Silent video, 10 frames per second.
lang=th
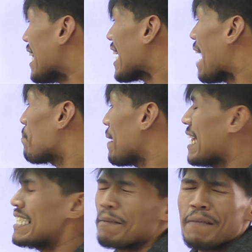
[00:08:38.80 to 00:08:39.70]
รเล่นคำป
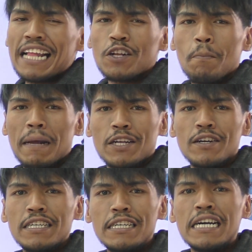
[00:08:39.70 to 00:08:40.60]
ระเด็นสำคัญของมัน
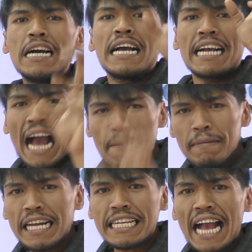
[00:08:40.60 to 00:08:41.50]
ก็คือ
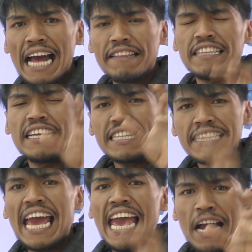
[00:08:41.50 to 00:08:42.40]
คำเหมือนกัน
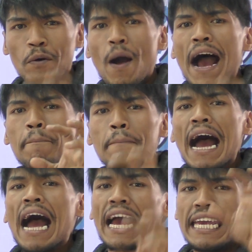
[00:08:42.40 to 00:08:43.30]
แต่ความ
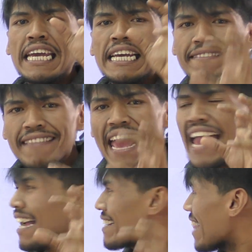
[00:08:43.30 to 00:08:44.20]
หมายแต
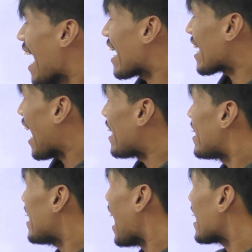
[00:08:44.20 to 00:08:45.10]
กต่างกัน
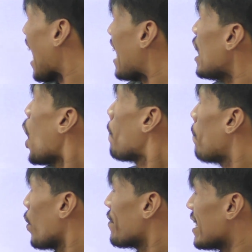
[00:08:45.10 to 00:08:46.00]
ดังนั้น
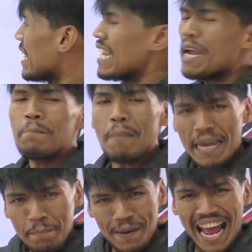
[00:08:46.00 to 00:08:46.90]
บทนี้
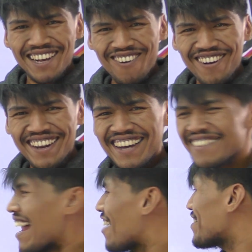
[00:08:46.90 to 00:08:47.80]
ไม่ปรากฏ
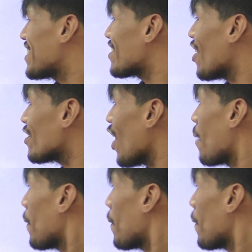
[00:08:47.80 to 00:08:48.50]
เราจึงต้องต